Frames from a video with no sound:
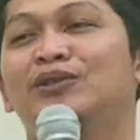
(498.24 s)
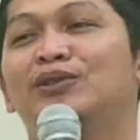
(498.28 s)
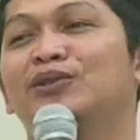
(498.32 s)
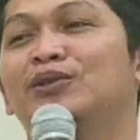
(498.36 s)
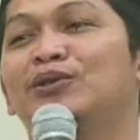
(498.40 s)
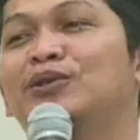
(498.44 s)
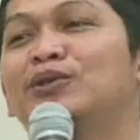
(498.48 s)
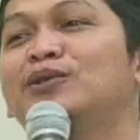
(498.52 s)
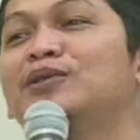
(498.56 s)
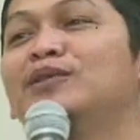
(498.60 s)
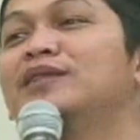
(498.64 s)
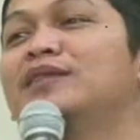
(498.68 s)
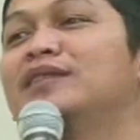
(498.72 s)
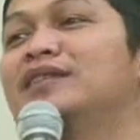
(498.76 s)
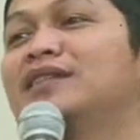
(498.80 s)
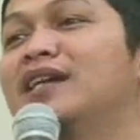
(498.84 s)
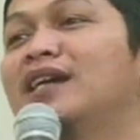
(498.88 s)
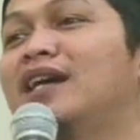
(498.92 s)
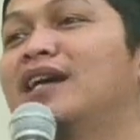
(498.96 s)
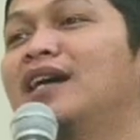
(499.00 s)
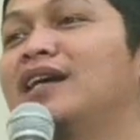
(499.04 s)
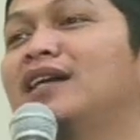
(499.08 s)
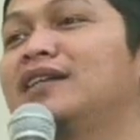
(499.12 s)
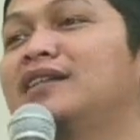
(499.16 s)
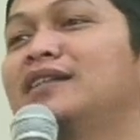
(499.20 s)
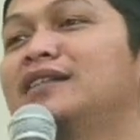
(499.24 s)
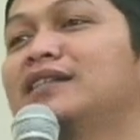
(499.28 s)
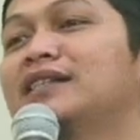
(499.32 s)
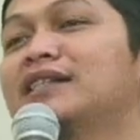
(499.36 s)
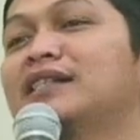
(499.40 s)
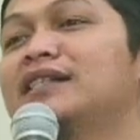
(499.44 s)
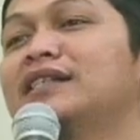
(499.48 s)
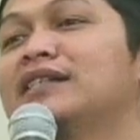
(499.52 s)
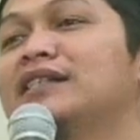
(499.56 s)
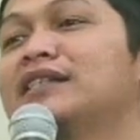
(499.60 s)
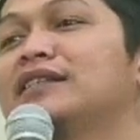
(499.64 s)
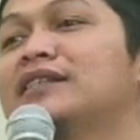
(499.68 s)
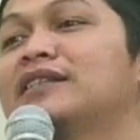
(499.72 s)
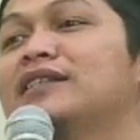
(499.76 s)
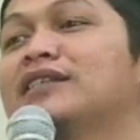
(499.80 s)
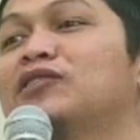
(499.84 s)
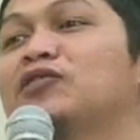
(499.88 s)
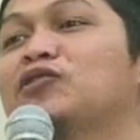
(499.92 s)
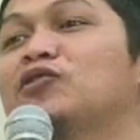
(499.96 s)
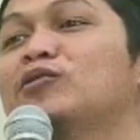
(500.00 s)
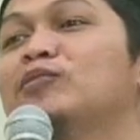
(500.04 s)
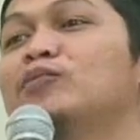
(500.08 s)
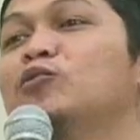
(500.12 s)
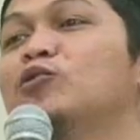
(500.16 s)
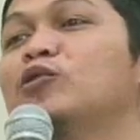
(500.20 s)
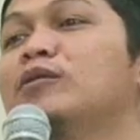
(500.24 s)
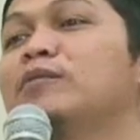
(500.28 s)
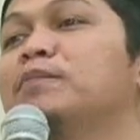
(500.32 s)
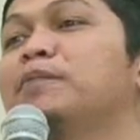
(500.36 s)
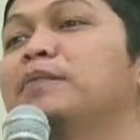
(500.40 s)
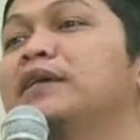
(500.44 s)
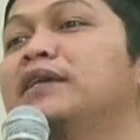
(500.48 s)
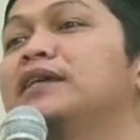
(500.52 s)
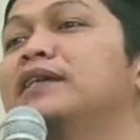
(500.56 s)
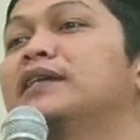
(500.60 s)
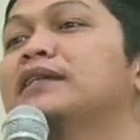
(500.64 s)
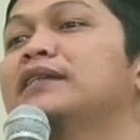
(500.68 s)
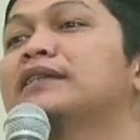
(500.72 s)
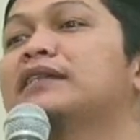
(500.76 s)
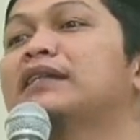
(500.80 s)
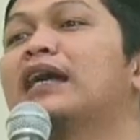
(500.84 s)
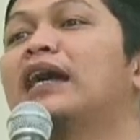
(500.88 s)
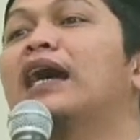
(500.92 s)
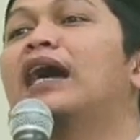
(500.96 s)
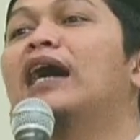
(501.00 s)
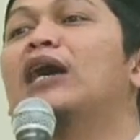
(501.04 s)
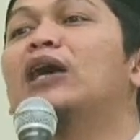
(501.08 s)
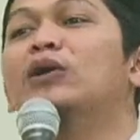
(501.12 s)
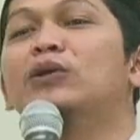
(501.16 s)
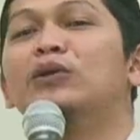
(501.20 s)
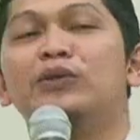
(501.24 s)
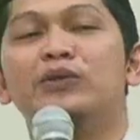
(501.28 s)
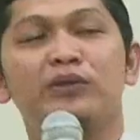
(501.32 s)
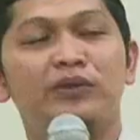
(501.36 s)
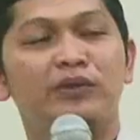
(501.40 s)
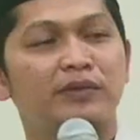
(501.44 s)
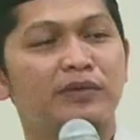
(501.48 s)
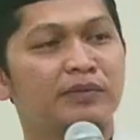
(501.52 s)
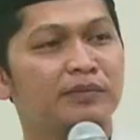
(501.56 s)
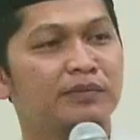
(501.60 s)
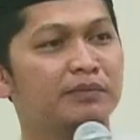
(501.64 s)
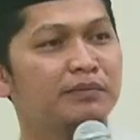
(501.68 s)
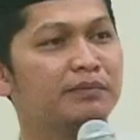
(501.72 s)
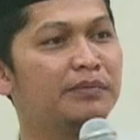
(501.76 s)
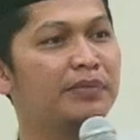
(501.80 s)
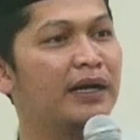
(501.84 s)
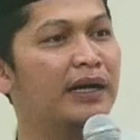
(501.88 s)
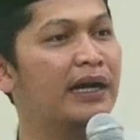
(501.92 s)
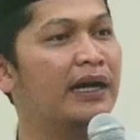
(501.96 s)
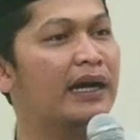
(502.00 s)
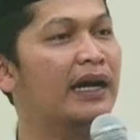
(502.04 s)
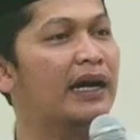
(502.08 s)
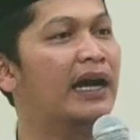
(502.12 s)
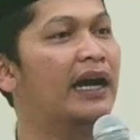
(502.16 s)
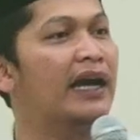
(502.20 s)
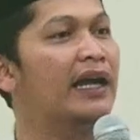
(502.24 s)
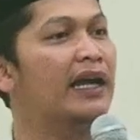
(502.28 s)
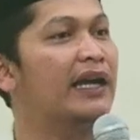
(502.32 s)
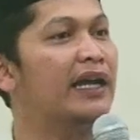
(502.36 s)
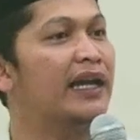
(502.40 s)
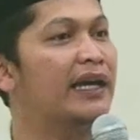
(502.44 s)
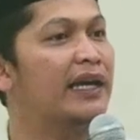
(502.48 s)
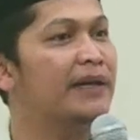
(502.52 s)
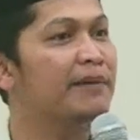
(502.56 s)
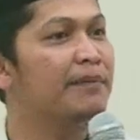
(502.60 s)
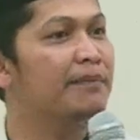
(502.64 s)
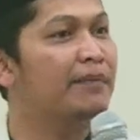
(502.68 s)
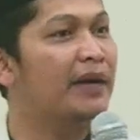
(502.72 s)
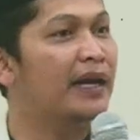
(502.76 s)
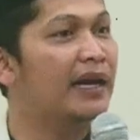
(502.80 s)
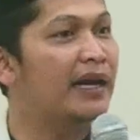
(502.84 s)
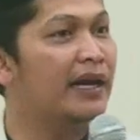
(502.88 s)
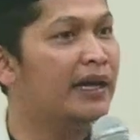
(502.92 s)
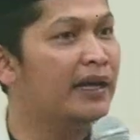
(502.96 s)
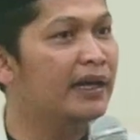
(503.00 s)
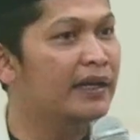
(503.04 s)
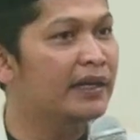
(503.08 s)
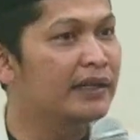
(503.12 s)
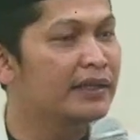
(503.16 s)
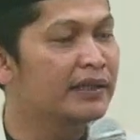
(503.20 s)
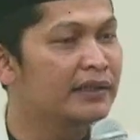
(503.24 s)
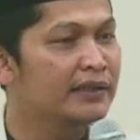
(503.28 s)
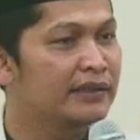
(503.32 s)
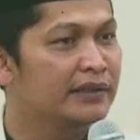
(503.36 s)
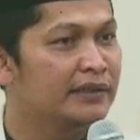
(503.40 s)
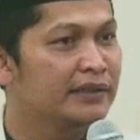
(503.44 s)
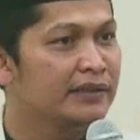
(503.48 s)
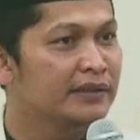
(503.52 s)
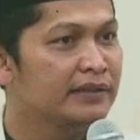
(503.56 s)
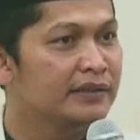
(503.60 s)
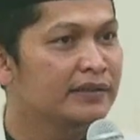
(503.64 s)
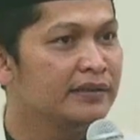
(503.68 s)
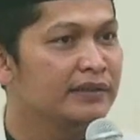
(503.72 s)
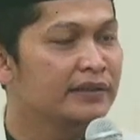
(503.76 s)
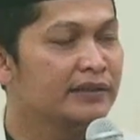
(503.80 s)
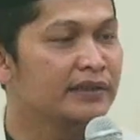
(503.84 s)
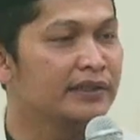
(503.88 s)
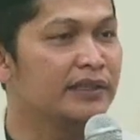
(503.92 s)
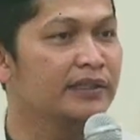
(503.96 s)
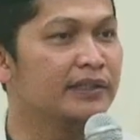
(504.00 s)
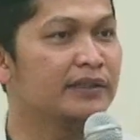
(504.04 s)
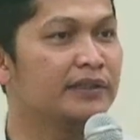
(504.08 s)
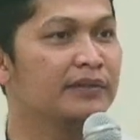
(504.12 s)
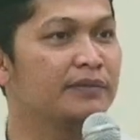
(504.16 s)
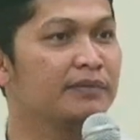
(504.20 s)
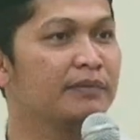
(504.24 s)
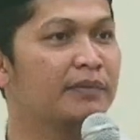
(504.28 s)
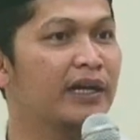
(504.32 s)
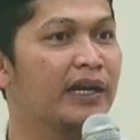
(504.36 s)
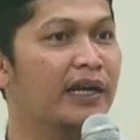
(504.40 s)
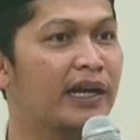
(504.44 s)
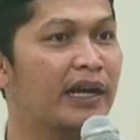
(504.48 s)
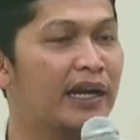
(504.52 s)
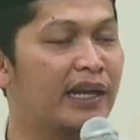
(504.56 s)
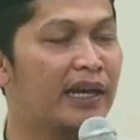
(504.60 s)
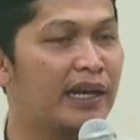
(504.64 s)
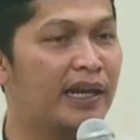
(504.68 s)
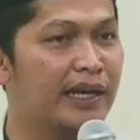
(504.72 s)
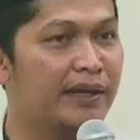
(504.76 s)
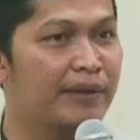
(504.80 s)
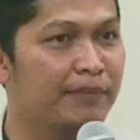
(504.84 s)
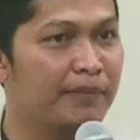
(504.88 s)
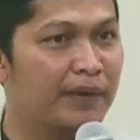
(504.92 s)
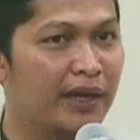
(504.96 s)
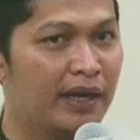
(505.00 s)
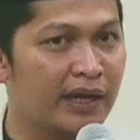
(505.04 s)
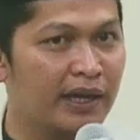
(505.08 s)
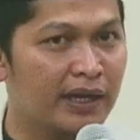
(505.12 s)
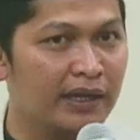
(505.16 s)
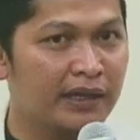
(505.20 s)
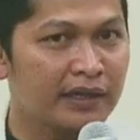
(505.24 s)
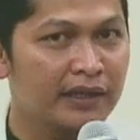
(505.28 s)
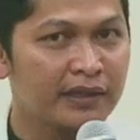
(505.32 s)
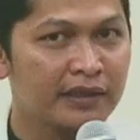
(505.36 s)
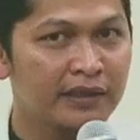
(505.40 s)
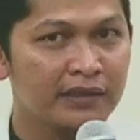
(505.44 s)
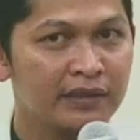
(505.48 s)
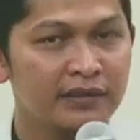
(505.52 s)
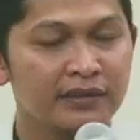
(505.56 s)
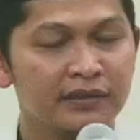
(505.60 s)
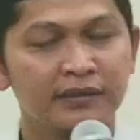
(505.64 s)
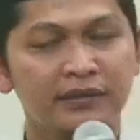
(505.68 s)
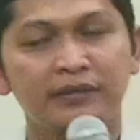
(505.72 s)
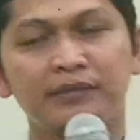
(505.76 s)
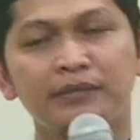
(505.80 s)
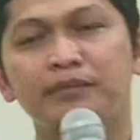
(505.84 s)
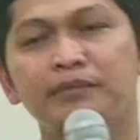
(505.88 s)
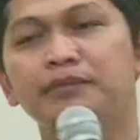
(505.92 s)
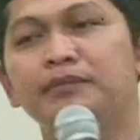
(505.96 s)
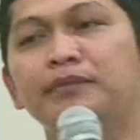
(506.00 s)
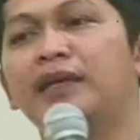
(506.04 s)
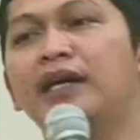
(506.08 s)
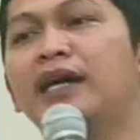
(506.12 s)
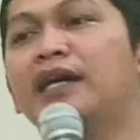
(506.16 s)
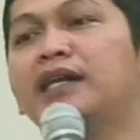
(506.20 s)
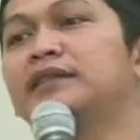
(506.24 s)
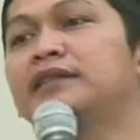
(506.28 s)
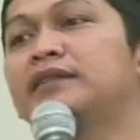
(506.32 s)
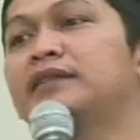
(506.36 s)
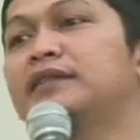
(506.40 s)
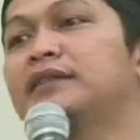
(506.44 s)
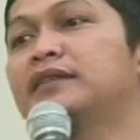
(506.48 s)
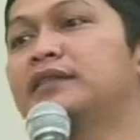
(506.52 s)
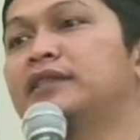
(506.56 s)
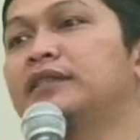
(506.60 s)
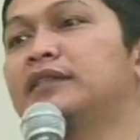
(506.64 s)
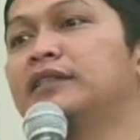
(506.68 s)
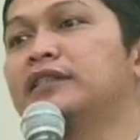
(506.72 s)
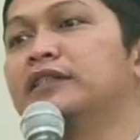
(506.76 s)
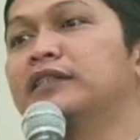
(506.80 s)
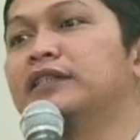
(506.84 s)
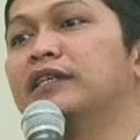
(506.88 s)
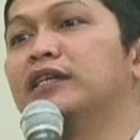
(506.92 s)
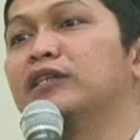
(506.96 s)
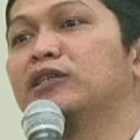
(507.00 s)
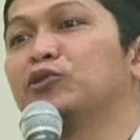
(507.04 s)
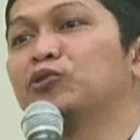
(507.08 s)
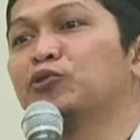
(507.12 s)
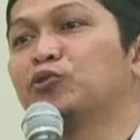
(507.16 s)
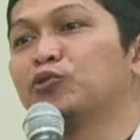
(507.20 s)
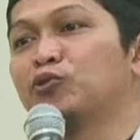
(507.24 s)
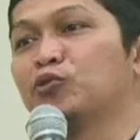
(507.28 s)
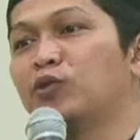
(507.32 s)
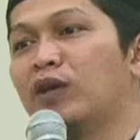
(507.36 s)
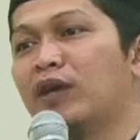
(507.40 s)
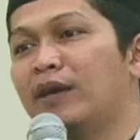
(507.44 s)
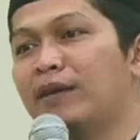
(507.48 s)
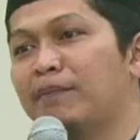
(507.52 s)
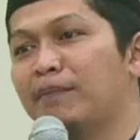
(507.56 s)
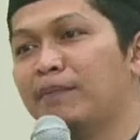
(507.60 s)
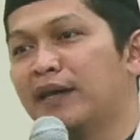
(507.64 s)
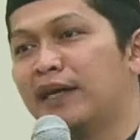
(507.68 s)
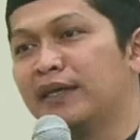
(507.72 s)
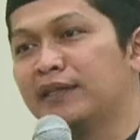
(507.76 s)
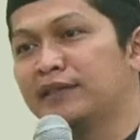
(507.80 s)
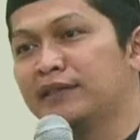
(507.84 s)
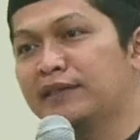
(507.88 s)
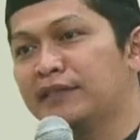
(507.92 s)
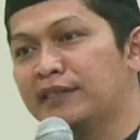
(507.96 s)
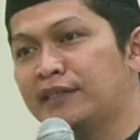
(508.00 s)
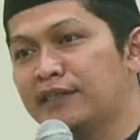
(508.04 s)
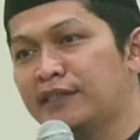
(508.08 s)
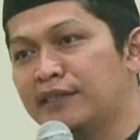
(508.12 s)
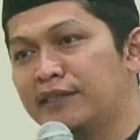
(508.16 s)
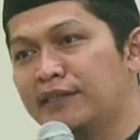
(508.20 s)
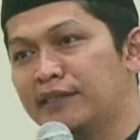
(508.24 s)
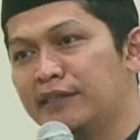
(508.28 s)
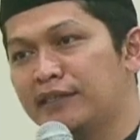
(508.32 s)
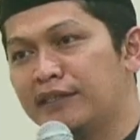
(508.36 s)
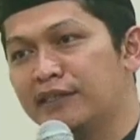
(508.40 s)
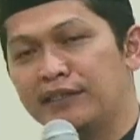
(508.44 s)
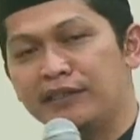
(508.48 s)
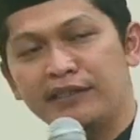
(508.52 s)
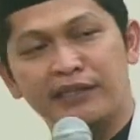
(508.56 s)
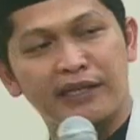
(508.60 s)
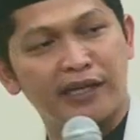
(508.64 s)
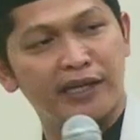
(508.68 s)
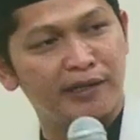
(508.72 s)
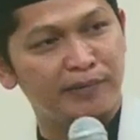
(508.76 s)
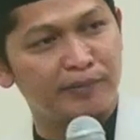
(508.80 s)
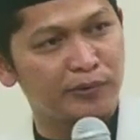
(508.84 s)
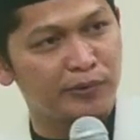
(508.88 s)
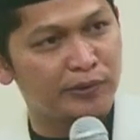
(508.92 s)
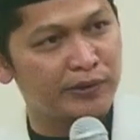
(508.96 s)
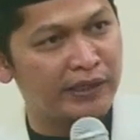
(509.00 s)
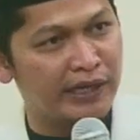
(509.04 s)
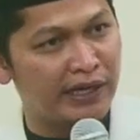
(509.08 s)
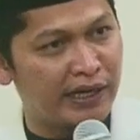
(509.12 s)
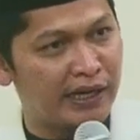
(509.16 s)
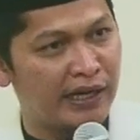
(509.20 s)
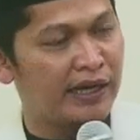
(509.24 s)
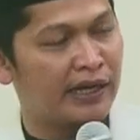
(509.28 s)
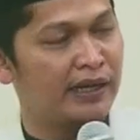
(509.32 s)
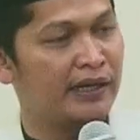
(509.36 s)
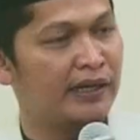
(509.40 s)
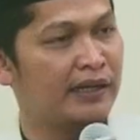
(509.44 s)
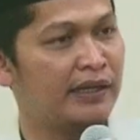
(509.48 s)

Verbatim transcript: dunia ini kan kita semua pada tahu bakalan mah bakalan mah mati yang tua mati yang muda